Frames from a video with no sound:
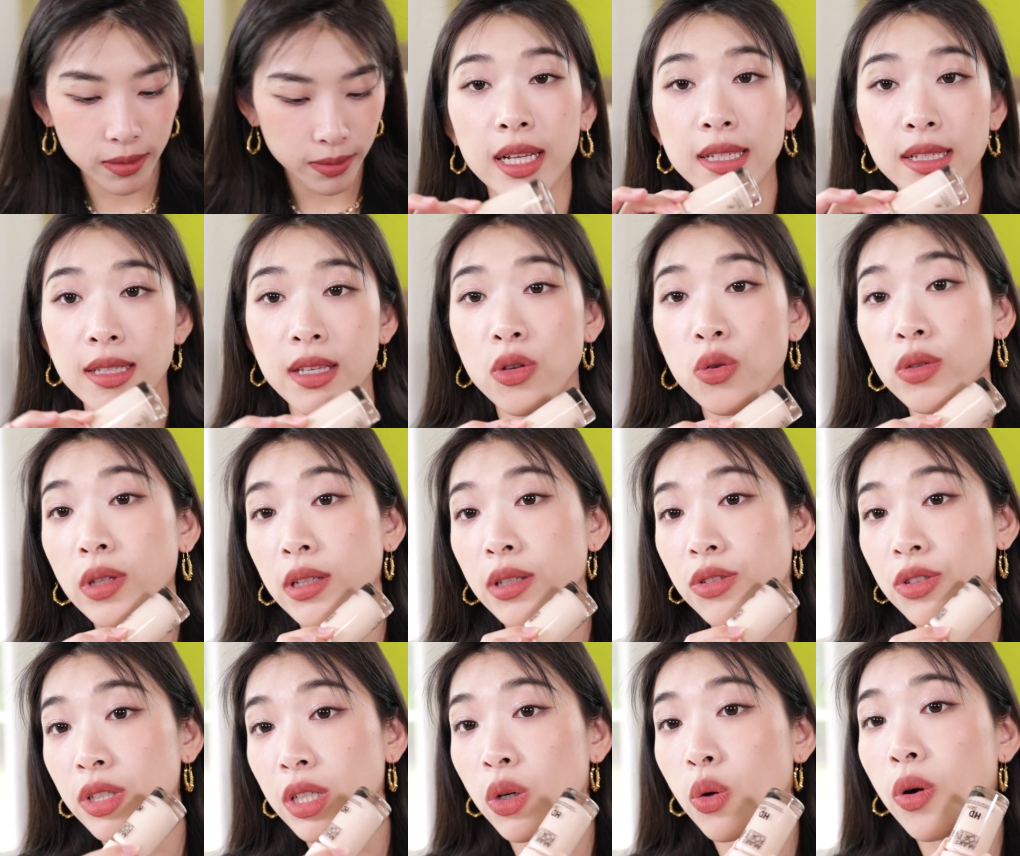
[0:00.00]
那今天用到
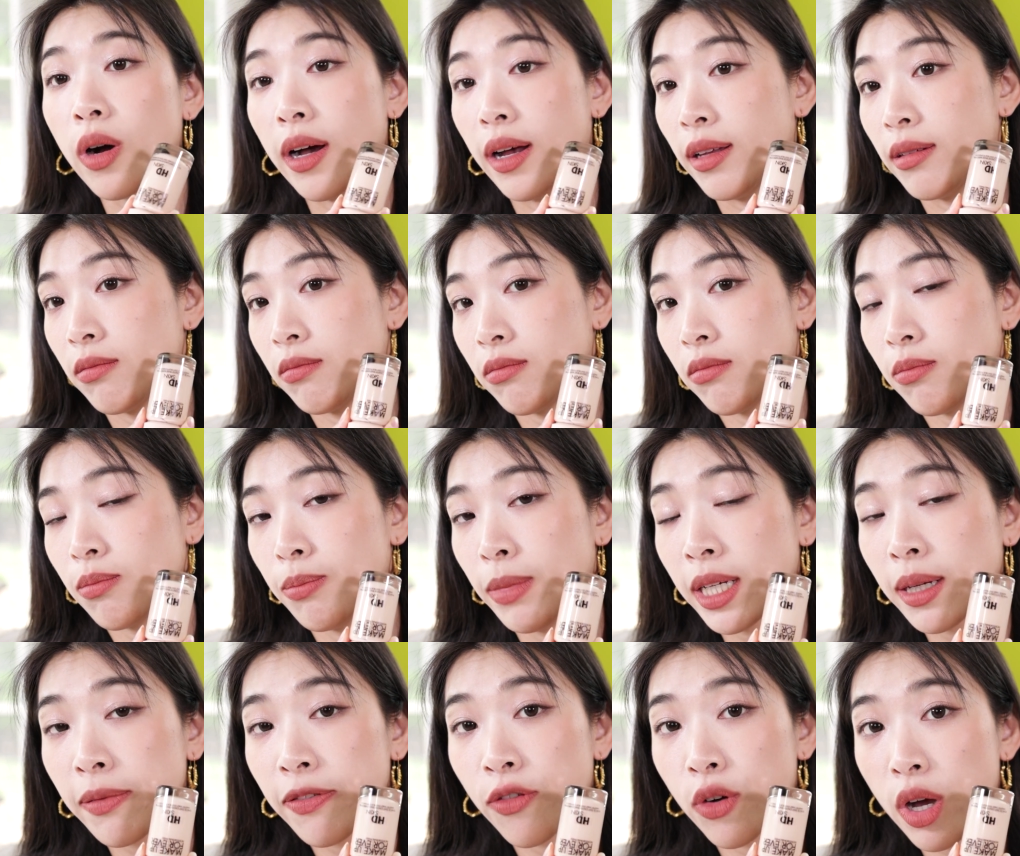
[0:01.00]
的这款
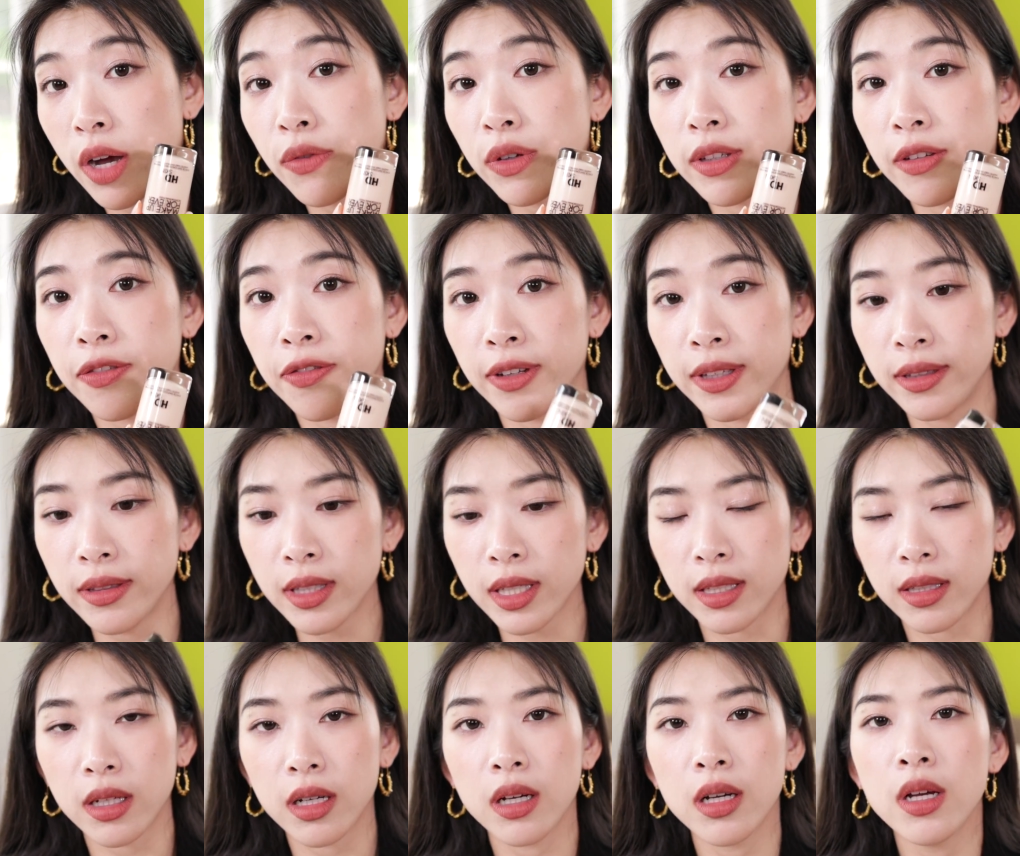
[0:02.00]
Make Up Forever 的粉
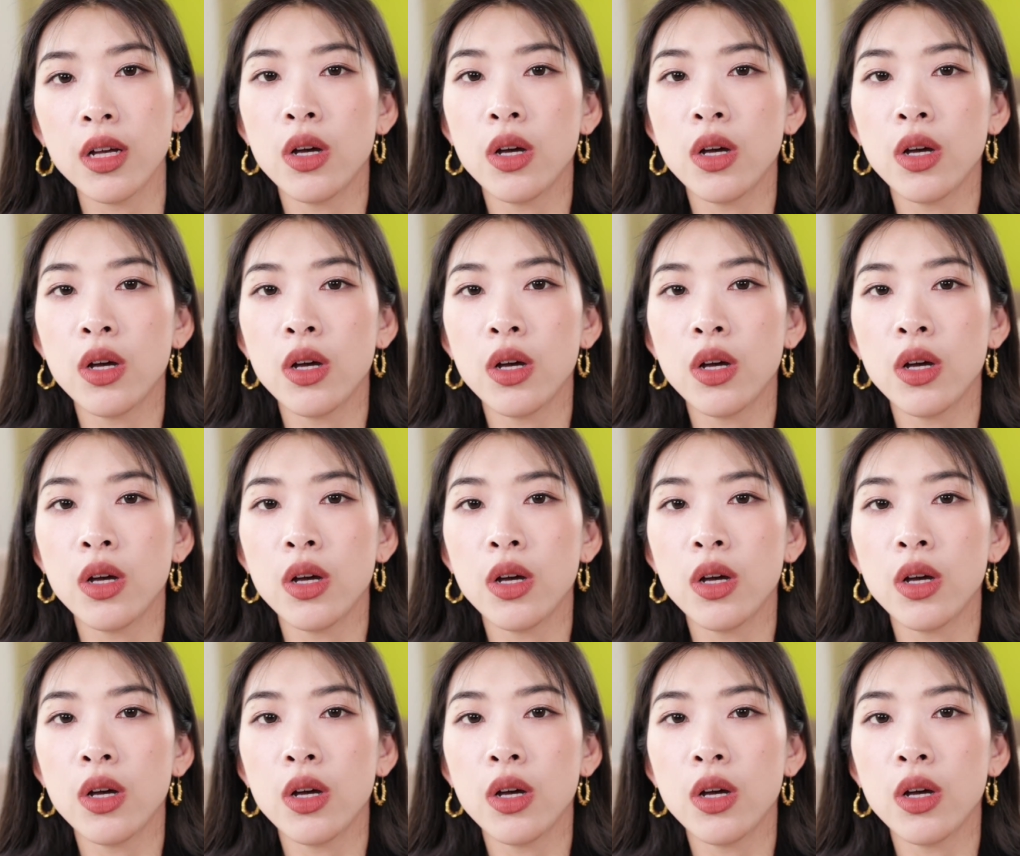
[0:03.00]
底呢，